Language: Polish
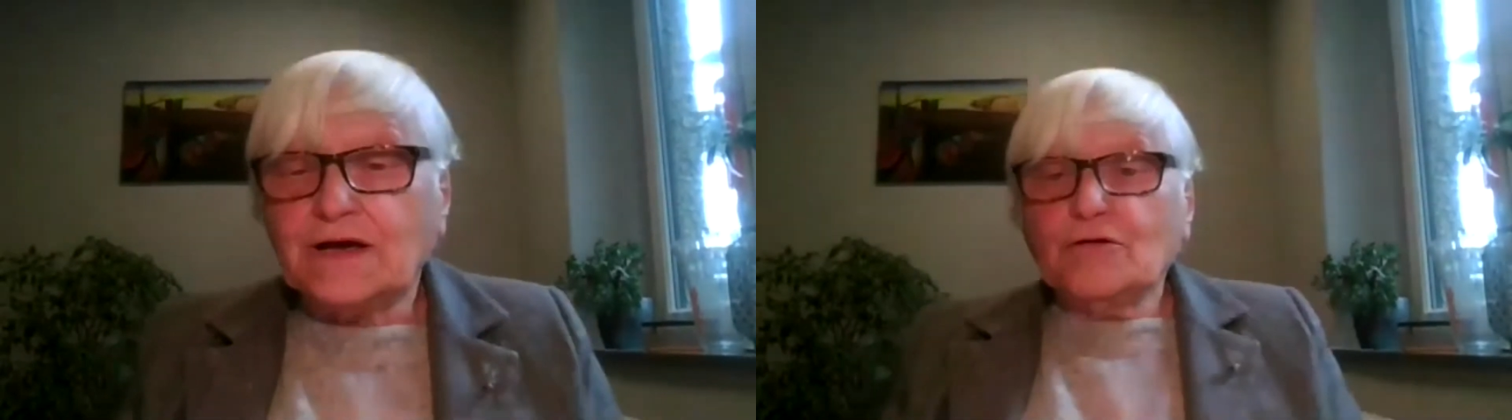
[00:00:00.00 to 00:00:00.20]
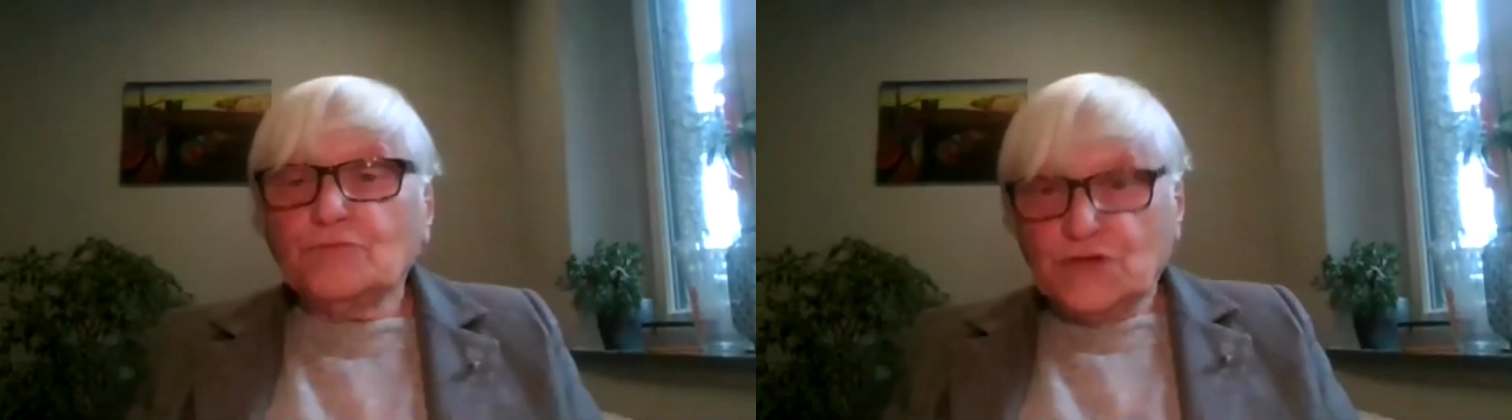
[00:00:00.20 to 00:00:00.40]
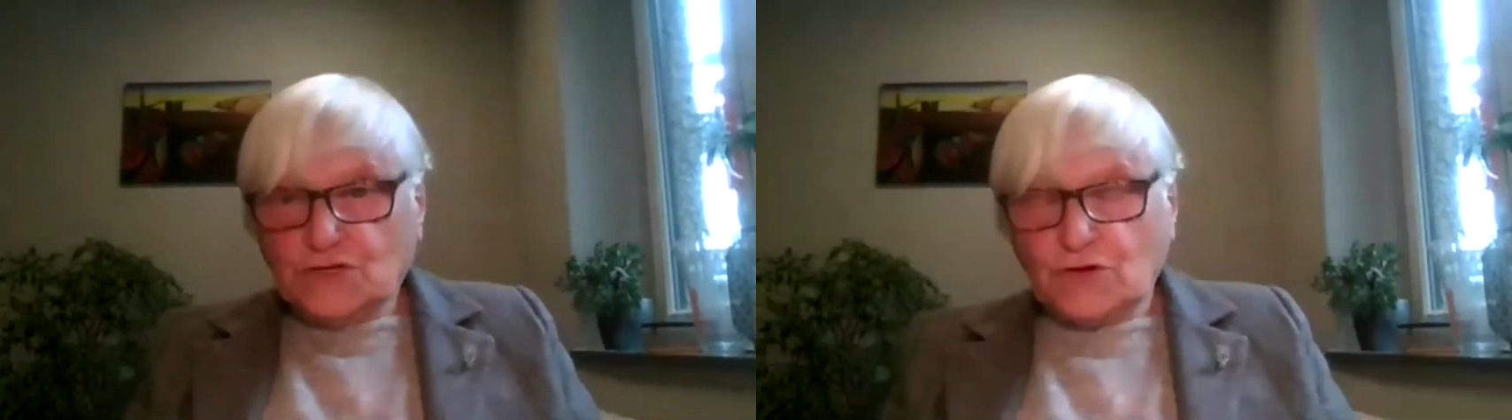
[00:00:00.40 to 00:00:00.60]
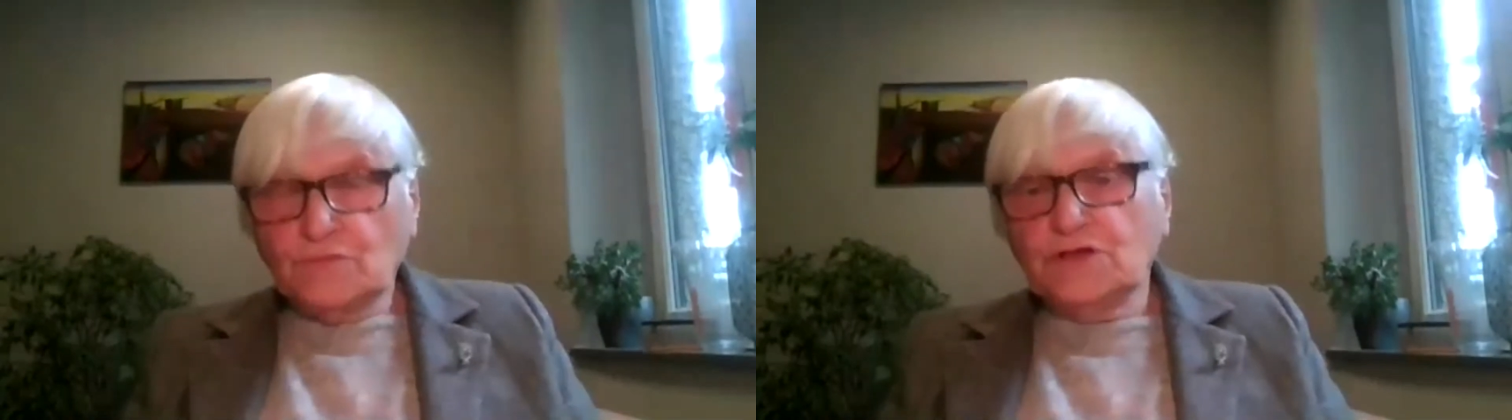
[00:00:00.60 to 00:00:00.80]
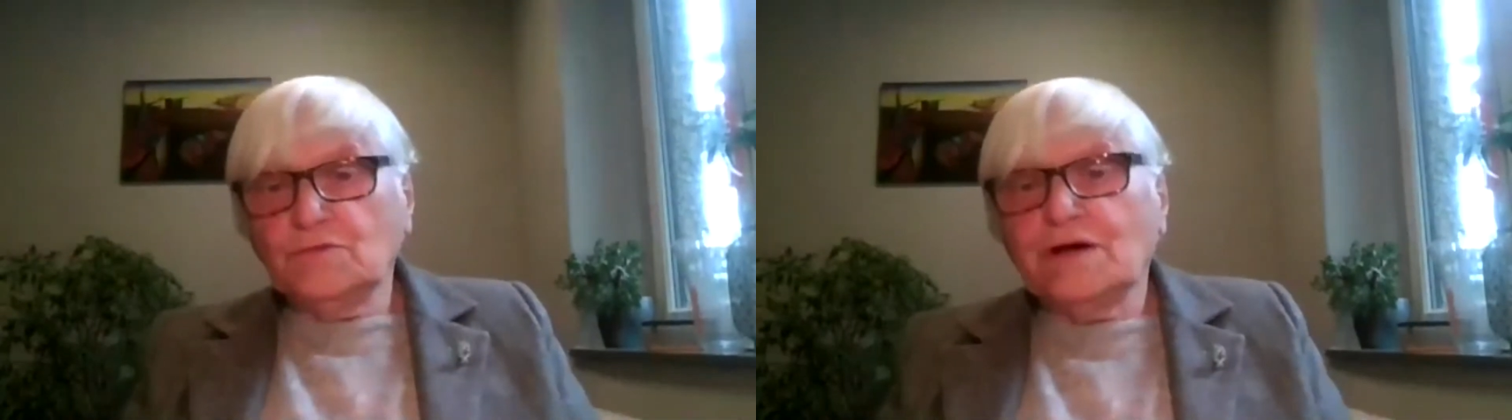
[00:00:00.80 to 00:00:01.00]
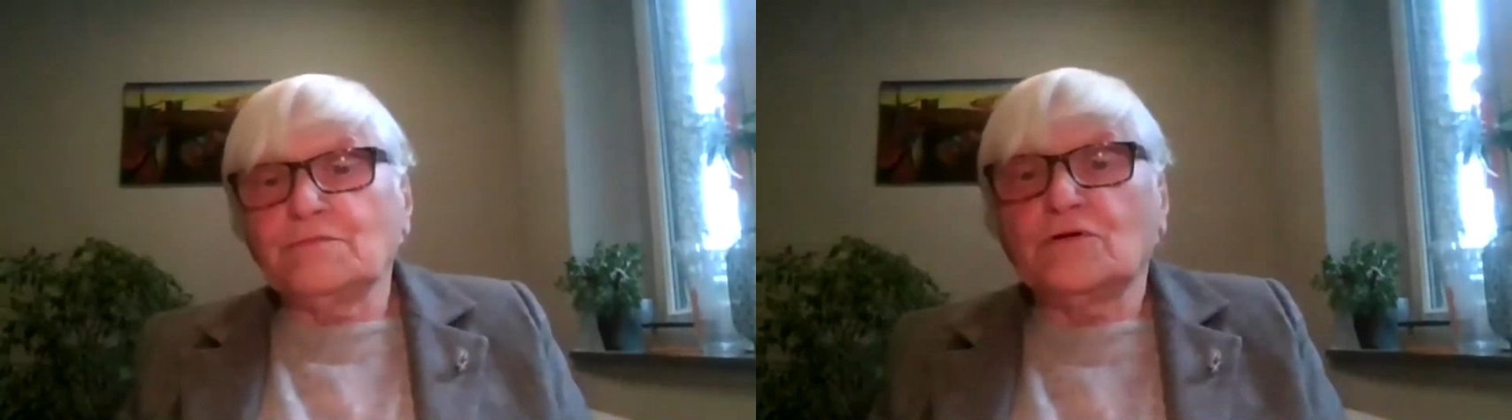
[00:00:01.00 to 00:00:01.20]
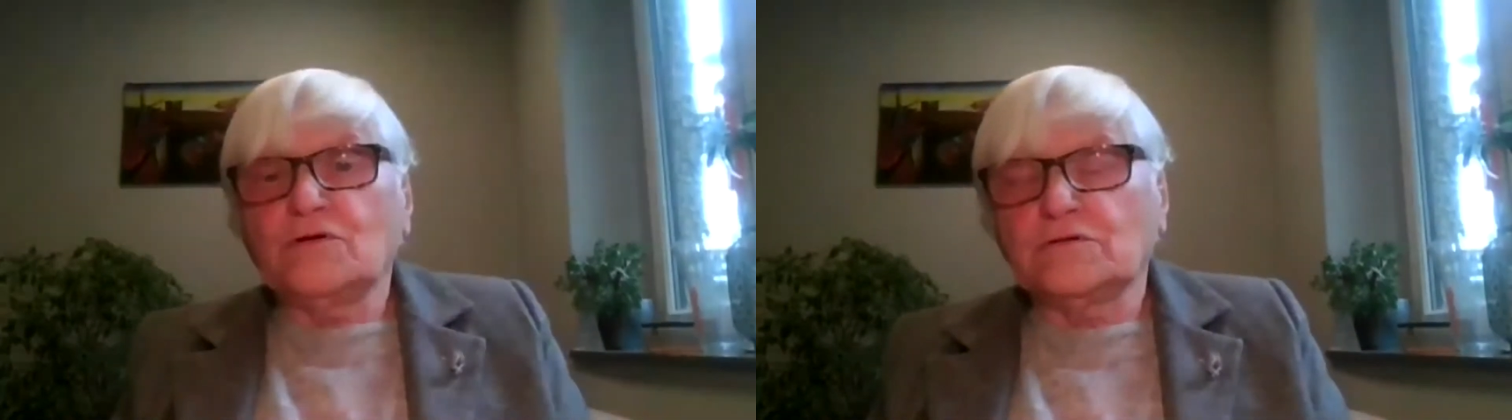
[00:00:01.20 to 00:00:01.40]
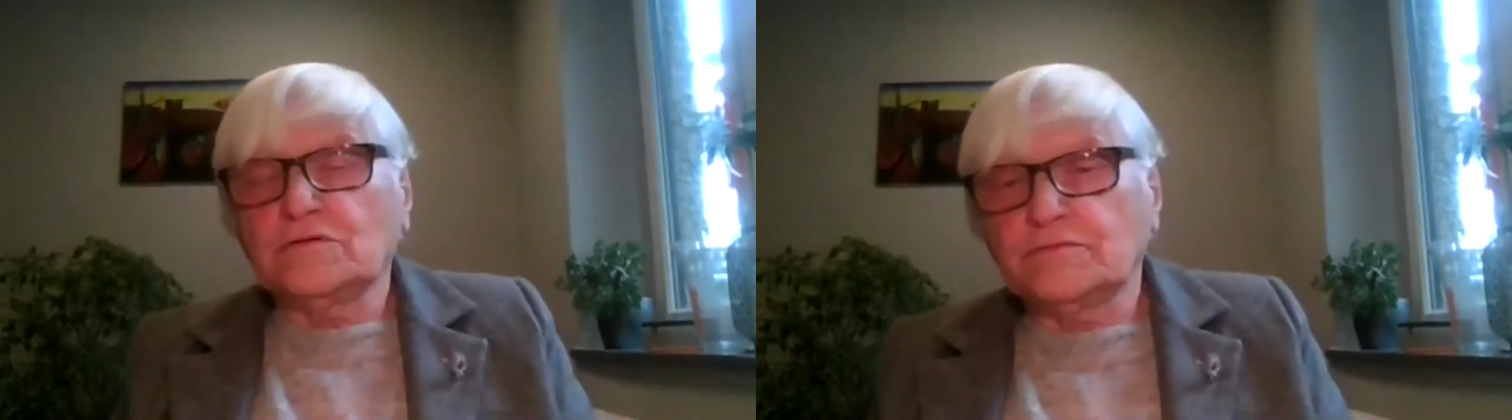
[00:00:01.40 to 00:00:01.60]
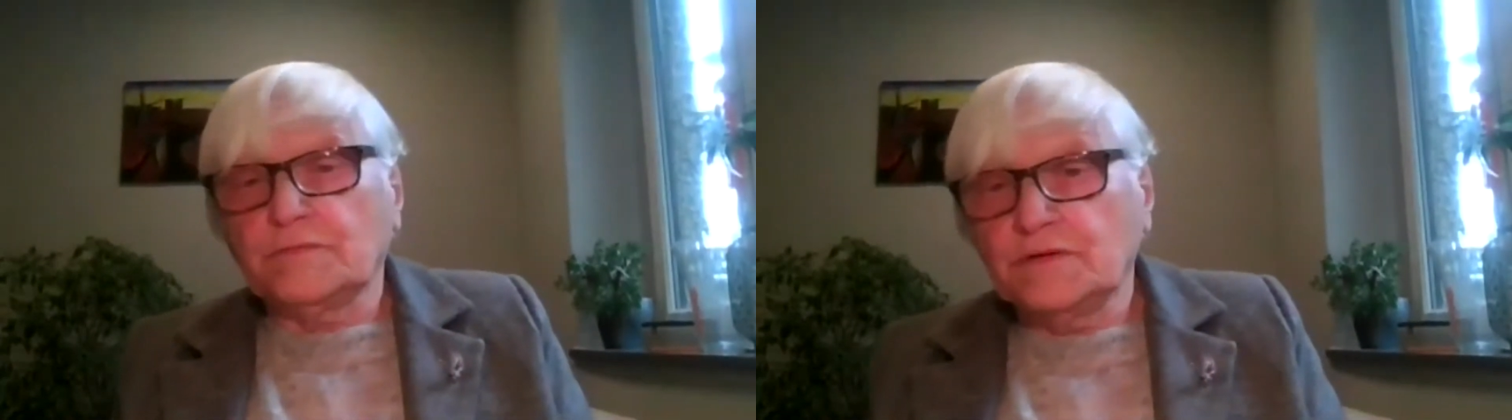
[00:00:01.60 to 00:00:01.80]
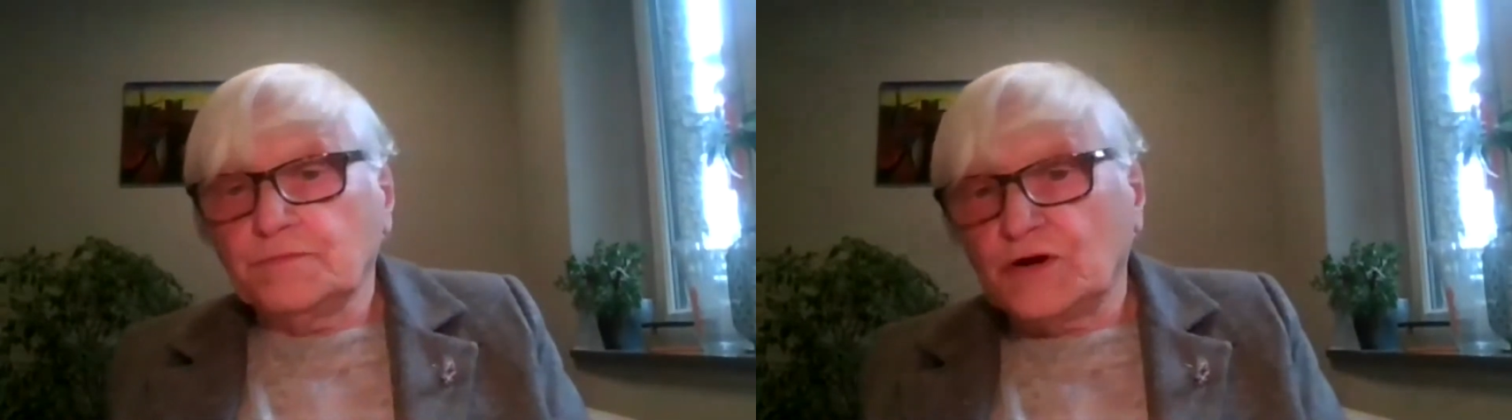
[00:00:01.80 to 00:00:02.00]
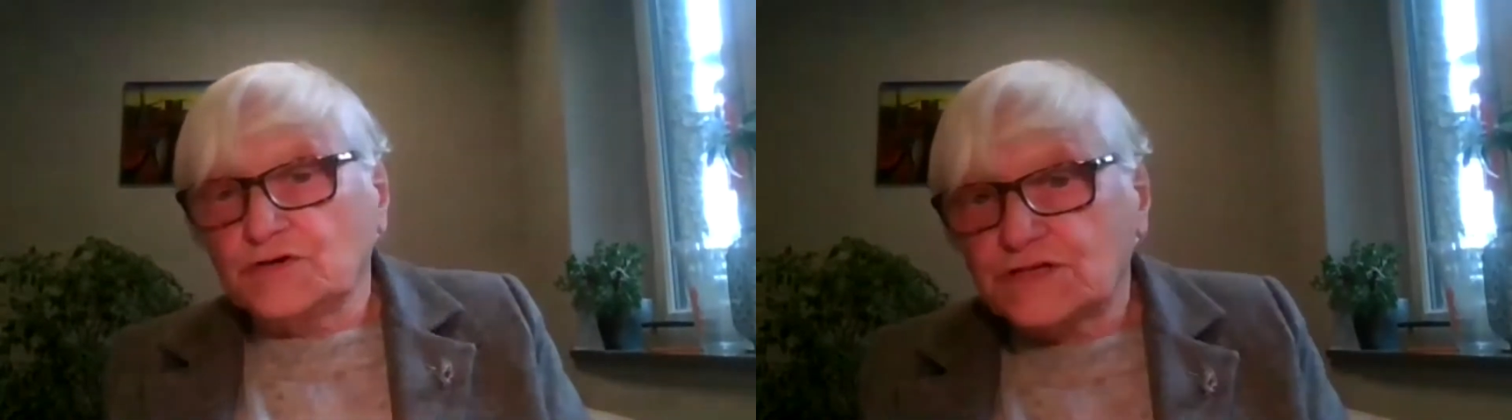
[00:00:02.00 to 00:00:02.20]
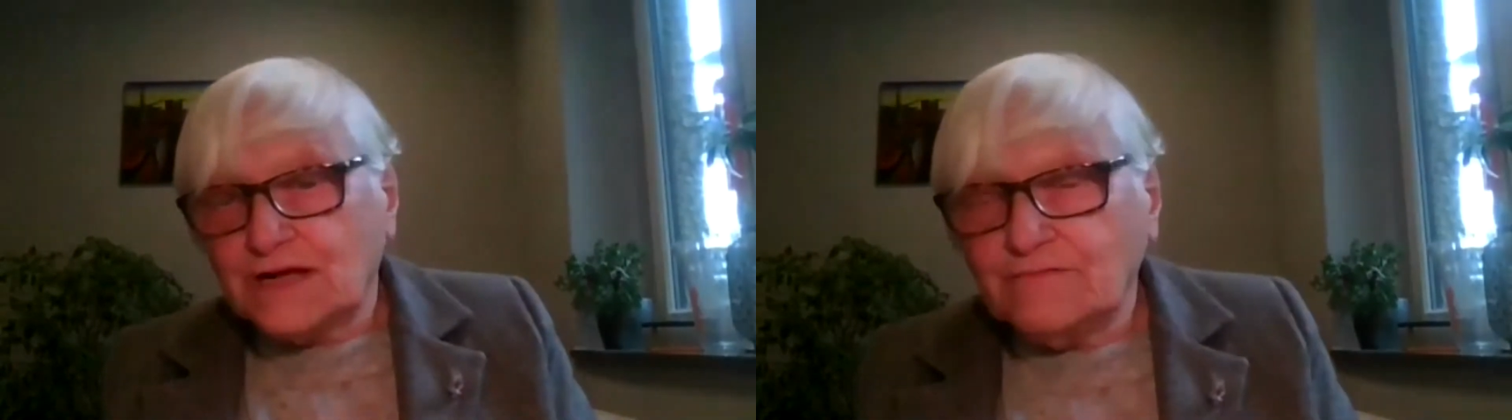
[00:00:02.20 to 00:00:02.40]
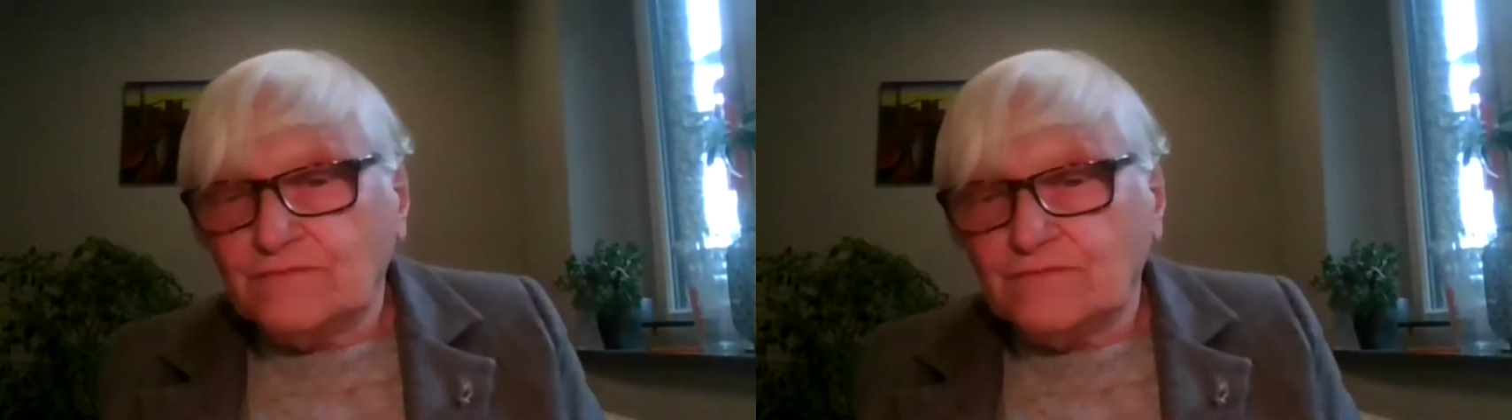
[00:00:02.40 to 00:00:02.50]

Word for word: czcimy go do dnia dzisiejszego